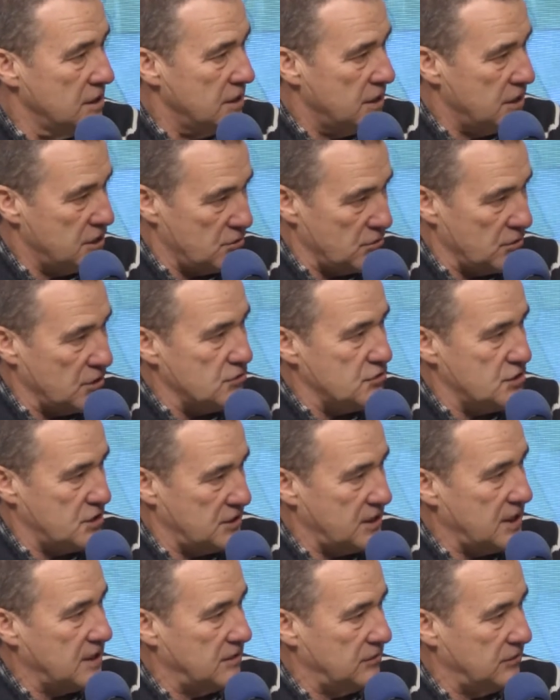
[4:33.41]
es lo que nos
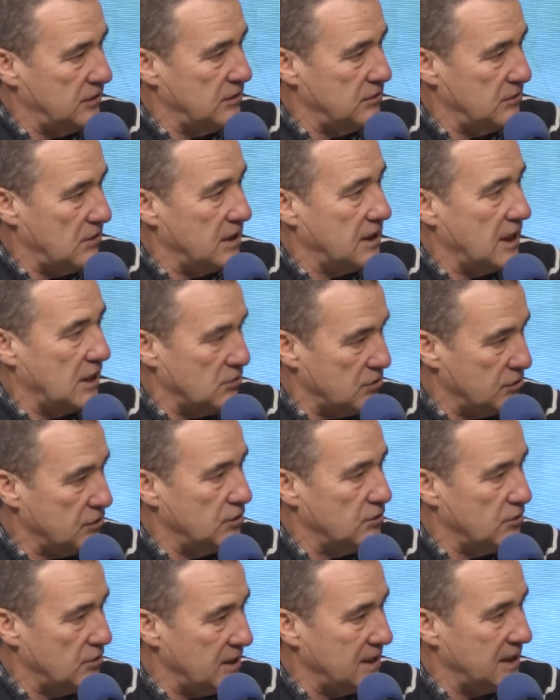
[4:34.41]
están haciendo, al calor
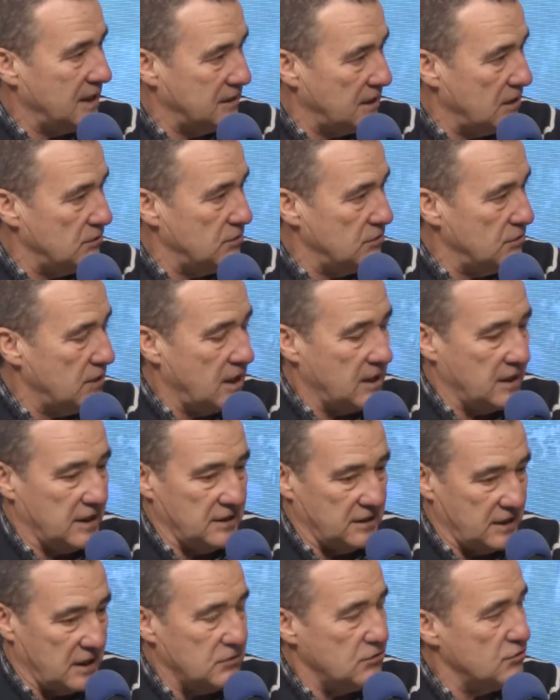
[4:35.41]
de lo de Cataluña,
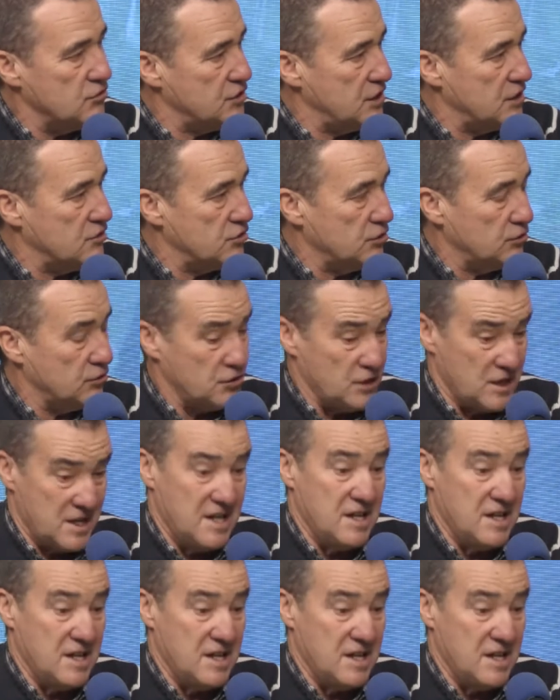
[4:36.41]
quitándonos a nosotros